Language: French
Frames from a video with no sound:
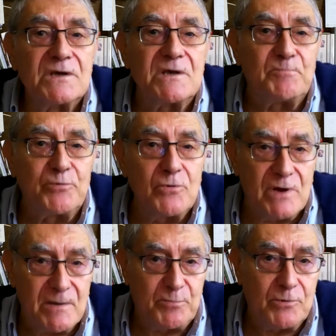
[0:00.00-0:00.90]
qui peut
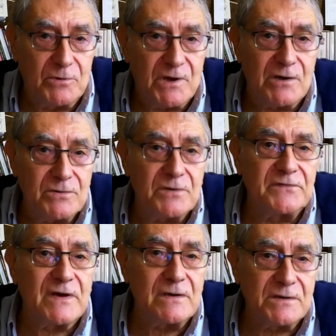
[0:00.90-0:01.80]
répondre à
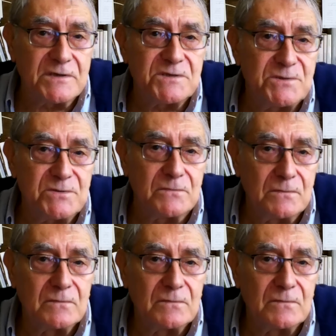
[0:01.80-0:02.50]
une telle question.